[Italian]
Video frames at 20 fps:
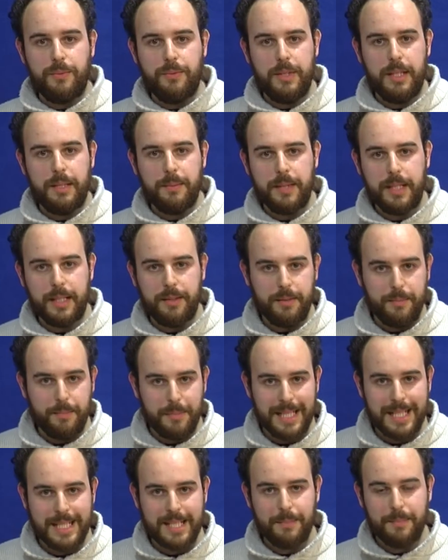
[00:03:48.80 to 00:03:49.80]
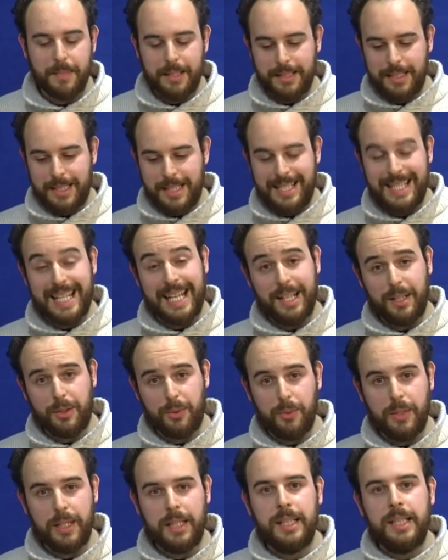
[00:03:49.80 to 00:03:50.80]
film, è un'impresa abbastanza
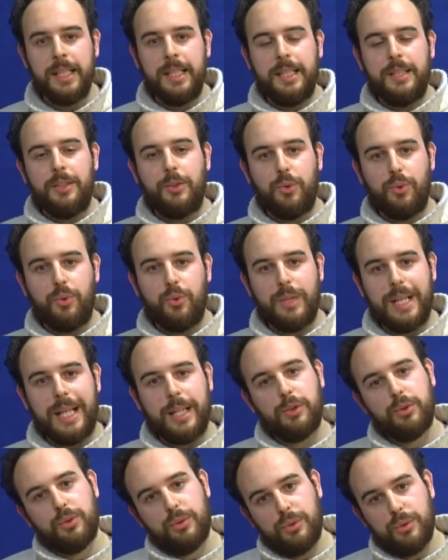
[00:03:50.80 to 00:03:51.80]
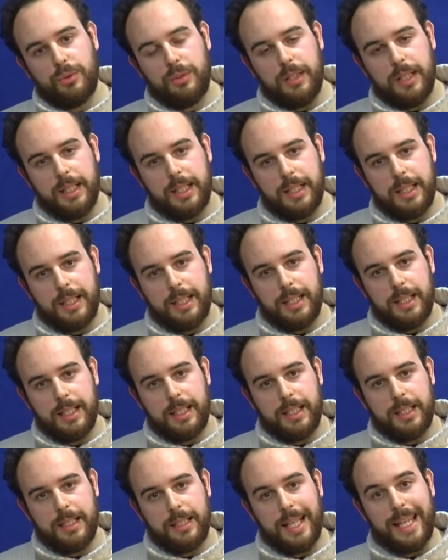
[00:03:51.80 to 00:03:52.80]
ardua, ho curato, la,
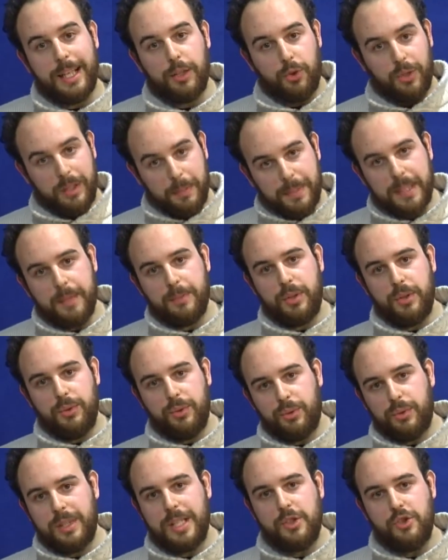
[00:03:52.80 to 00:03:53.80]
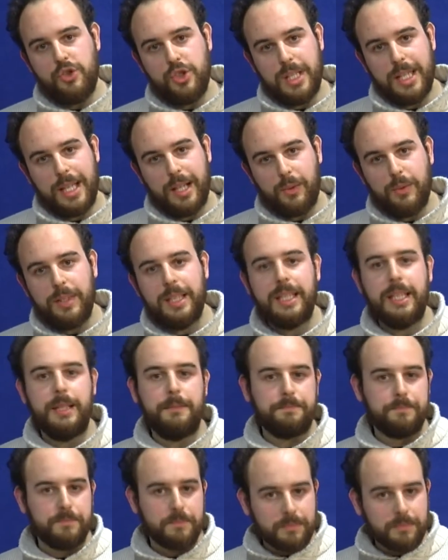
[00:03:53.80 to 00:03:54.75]
la, ero il primo aiuto regia, quindi